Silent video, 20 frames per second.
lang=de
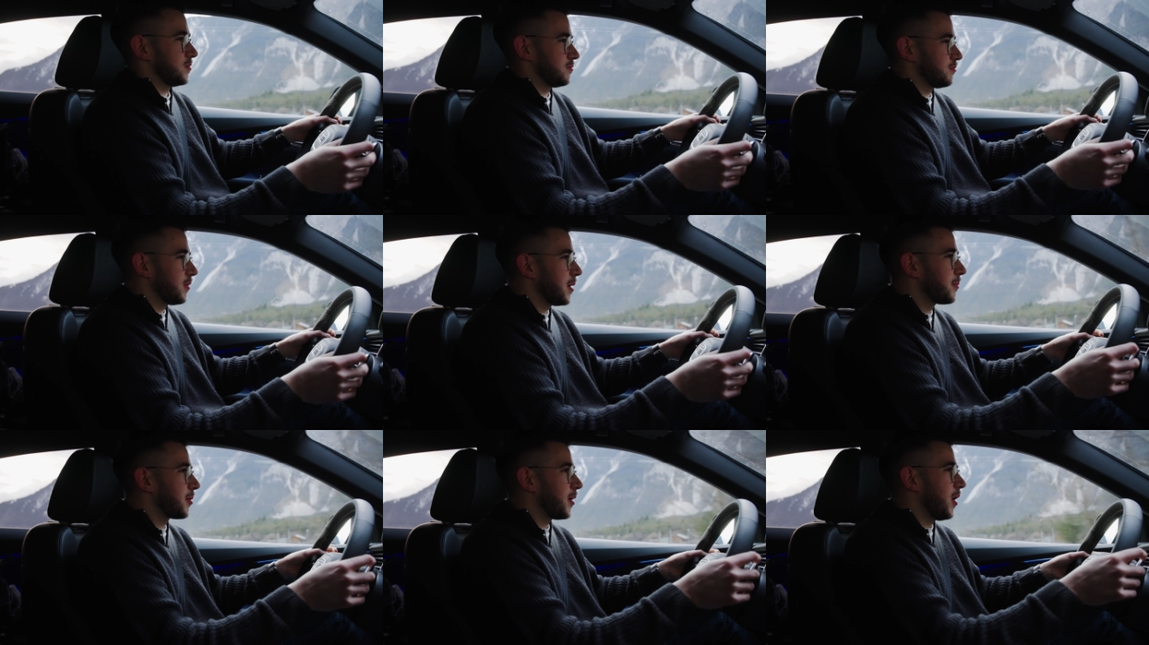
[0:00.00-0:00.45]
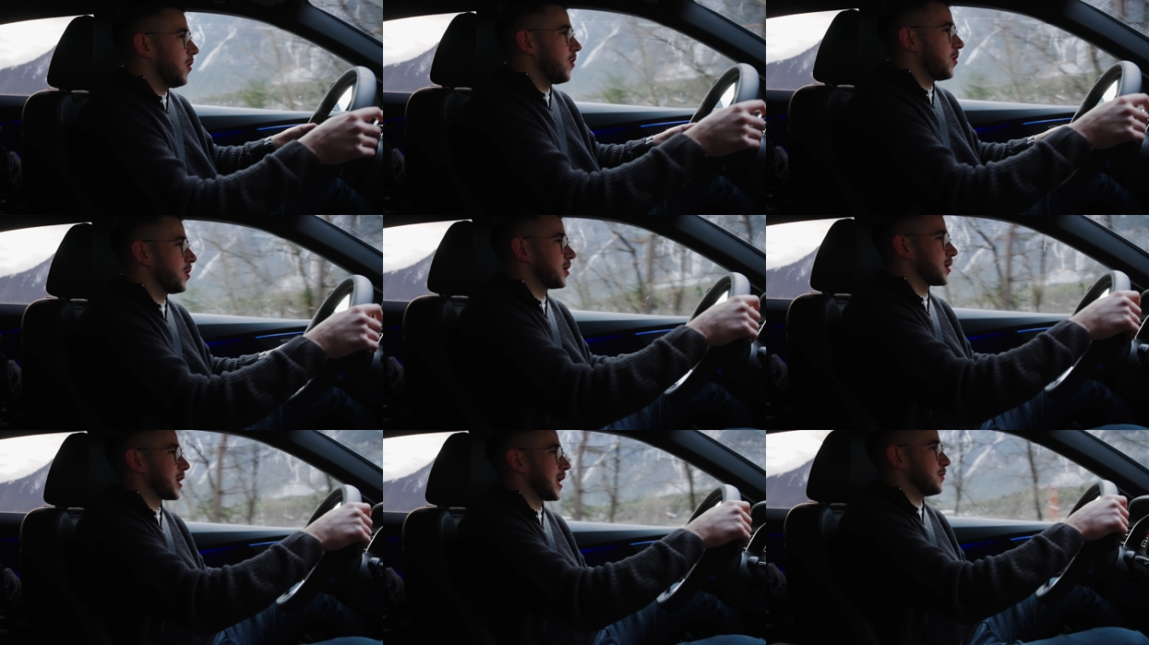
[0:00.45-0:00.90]
man
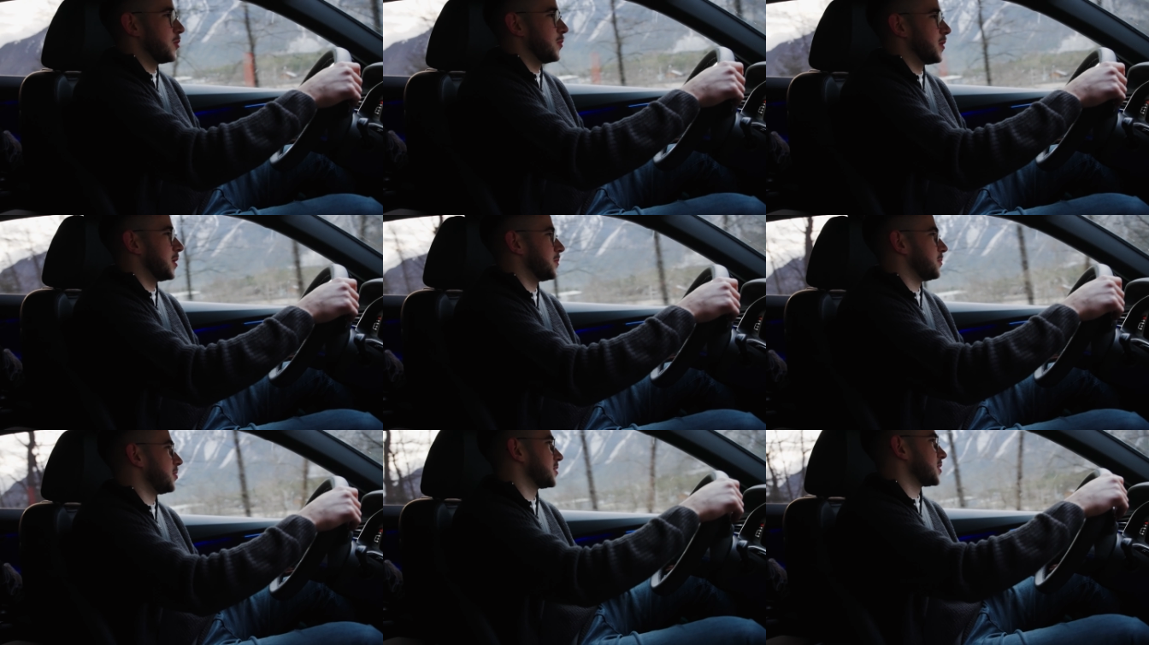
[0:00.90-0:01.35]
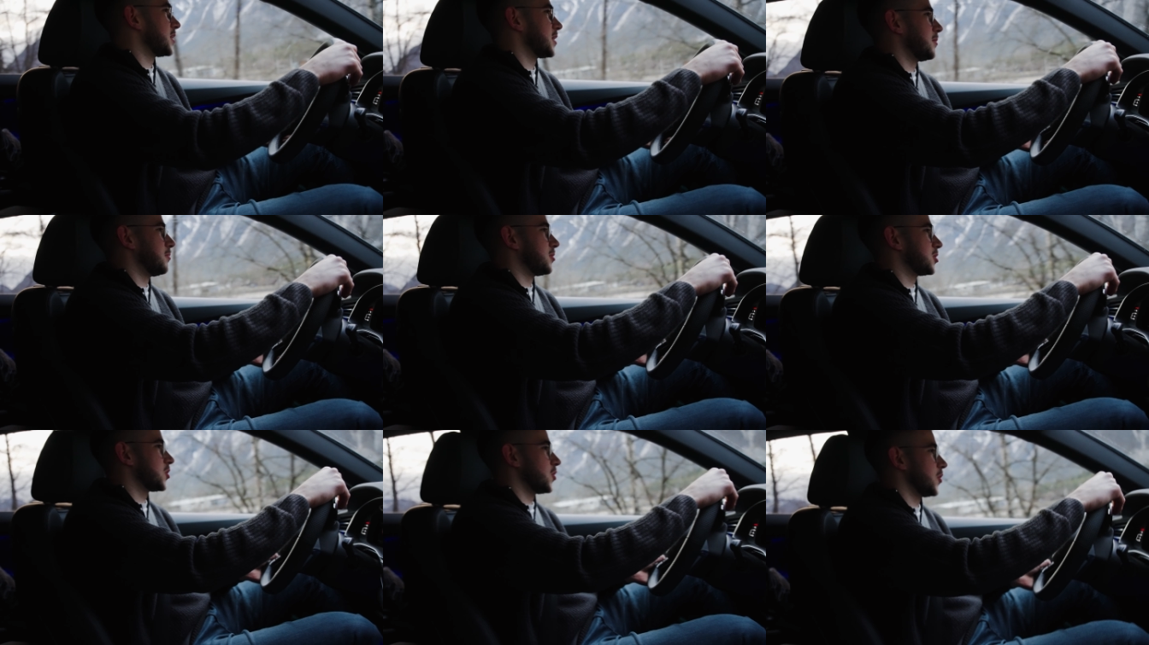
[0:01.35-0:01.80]
braucht einen kleinen Moment, bis er
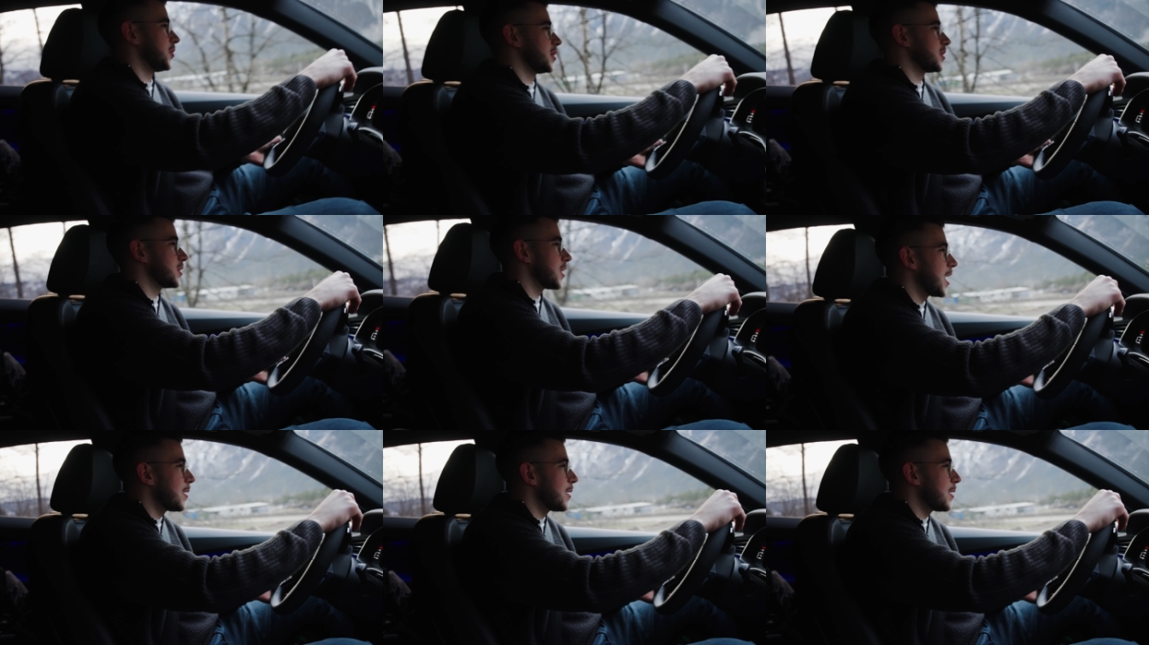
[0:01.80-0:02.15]
dann beschleunigt.